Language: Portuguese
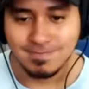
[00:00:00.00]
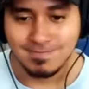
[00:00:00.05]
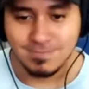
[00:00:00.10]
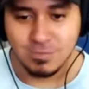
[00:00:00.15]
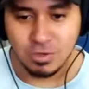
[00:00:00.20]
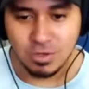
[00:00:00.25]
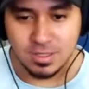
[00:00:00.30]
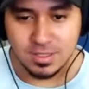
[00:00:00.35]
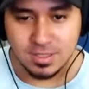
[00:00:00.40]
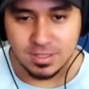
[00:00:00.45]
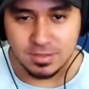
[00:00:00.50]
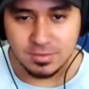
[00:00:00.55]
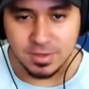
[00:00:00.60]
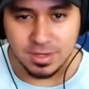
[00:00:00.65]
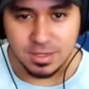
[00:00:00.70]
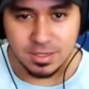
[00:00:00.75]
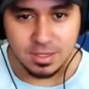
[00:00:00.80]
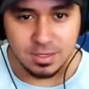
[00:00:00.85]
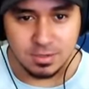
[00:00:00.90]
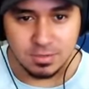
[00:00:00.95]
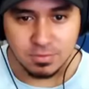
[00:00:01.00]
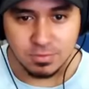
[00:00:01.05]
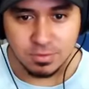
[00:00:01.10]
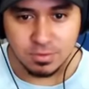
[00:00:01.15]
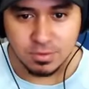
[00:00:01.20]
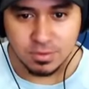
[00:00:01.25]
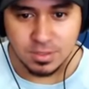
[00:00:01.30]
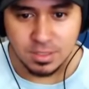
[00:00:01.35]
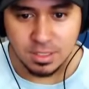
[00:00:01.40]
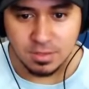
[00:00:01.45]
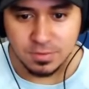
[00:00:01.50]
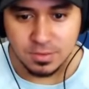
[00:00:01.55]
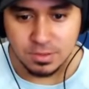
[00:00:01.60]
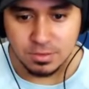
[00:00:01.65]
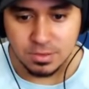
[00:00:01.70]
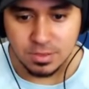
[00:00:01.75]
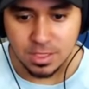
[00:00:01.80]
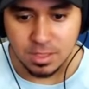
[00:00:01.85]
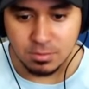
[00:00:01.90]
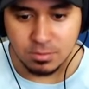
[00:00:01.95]
Nossa, velho. Não, eu vou conseguir
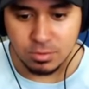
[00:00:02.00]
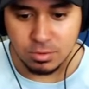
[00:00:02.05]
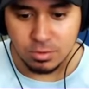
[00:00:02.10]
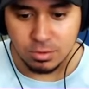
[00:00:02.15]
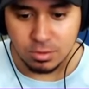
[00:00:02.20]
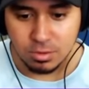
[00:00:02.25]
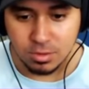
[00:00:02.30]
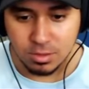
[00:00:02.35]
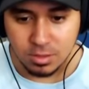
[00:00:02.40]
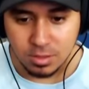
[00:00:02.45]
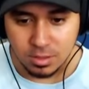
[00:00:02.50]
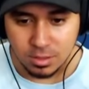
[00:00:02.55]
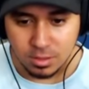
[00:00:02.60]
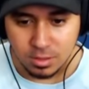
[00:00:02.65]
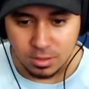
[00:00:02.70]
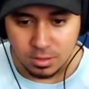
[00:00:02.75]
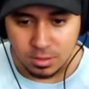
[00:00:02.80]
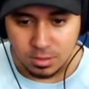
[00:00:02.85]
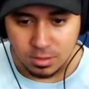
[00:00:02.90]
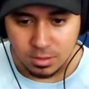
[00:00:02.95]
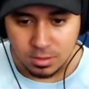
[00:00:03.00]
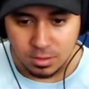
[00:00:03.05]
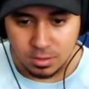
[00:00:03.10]
fazer um esquema muito louco aqui, ó.